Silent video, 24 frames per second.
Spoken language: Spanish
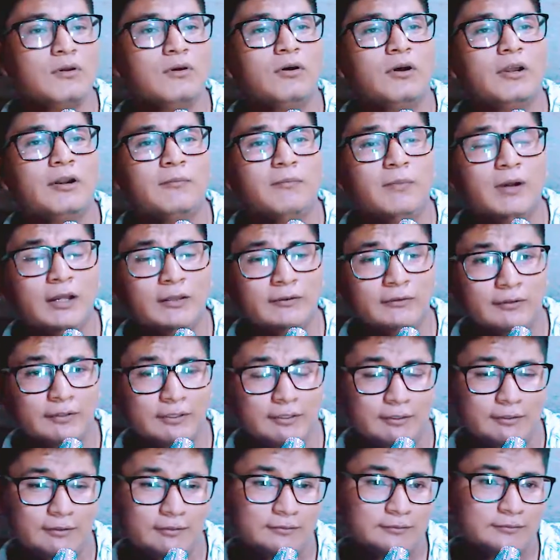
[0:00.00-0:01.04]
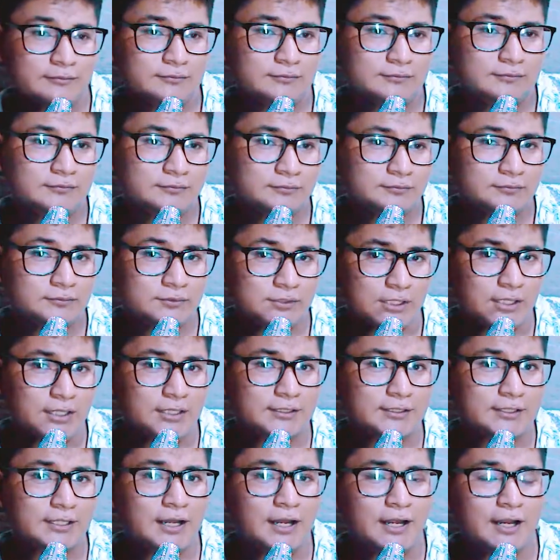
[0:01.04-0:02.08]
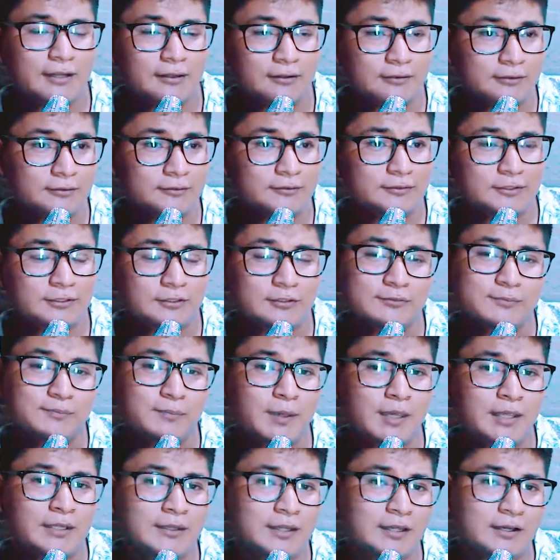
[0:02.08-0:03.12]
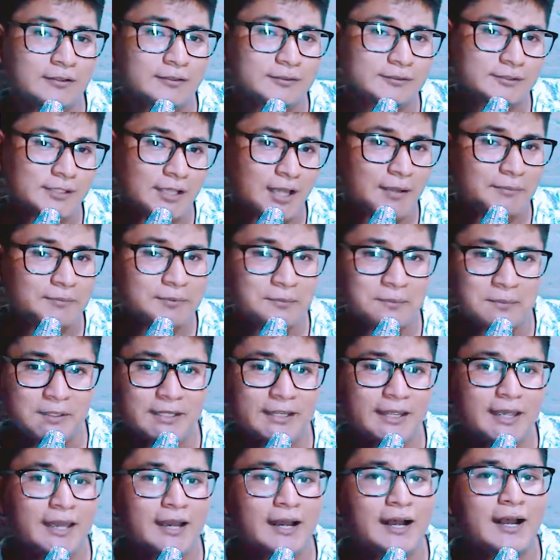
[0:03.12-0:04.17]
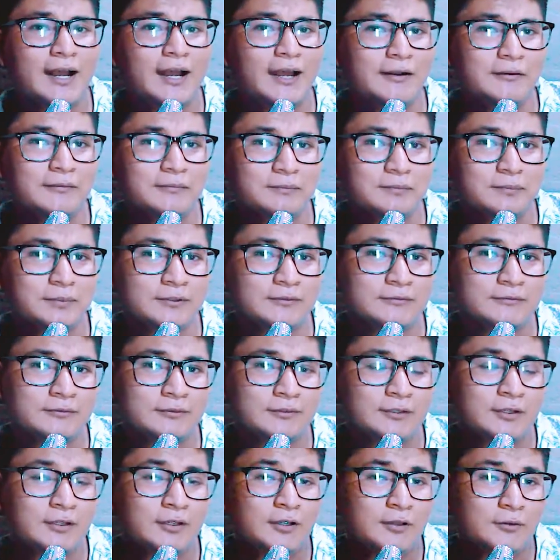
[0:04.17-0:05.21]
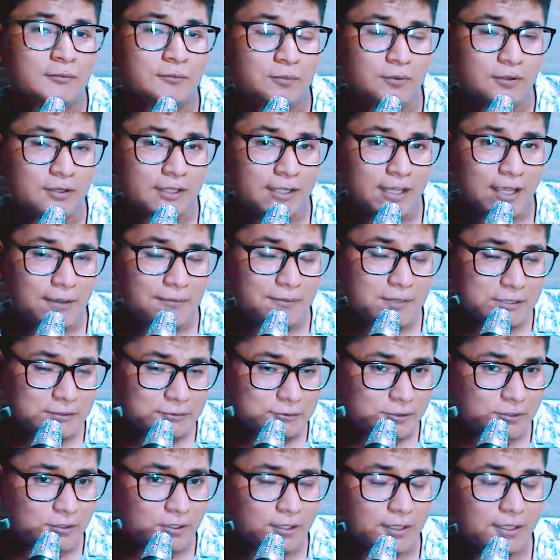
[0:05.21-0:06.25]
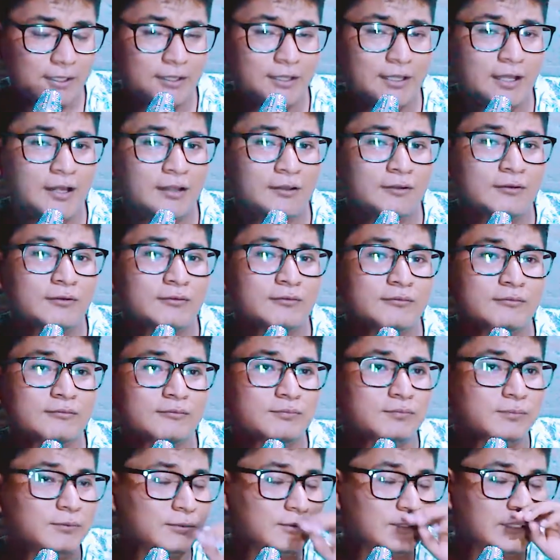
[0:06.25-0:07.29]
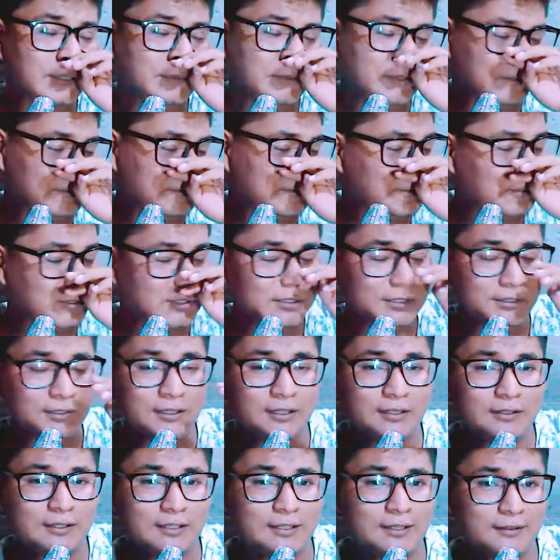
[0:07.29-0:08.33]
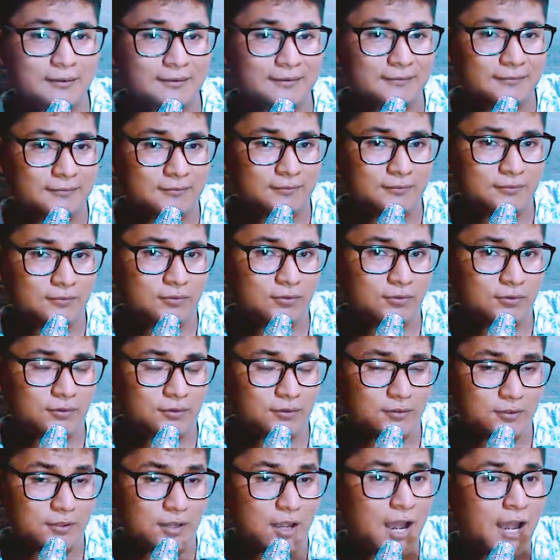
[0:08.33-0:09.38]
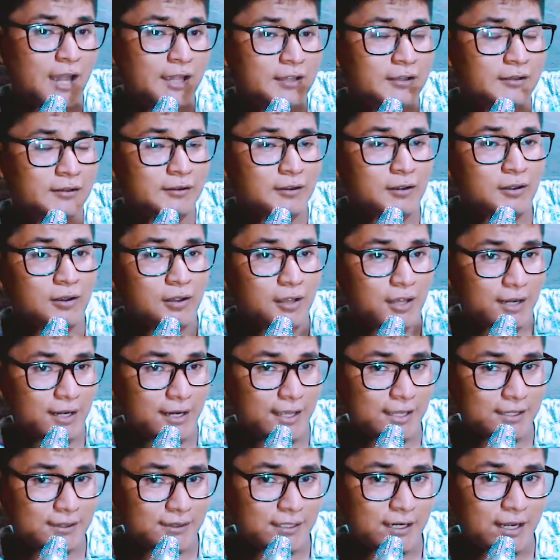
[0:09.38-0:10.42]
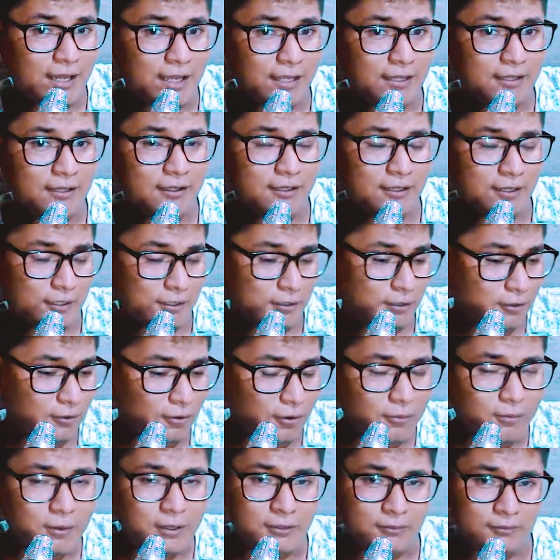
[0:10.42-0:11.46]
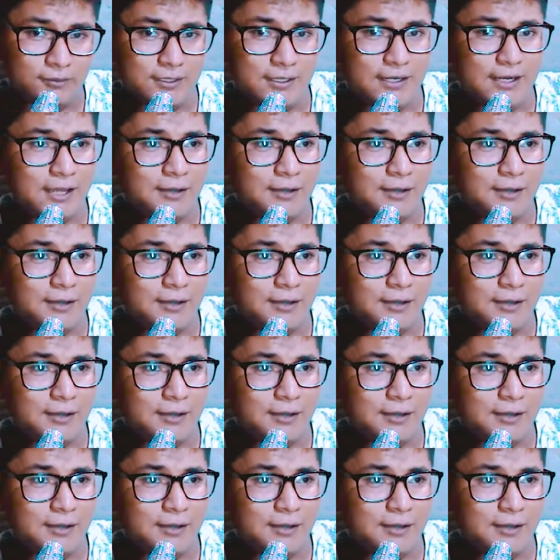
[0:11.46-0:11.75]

hermano y llegué tarde y los pendejos ya pues, me dejaron porque habíamos coordinado puta habíamos coordinado que hay en la entrada, en el óvalo de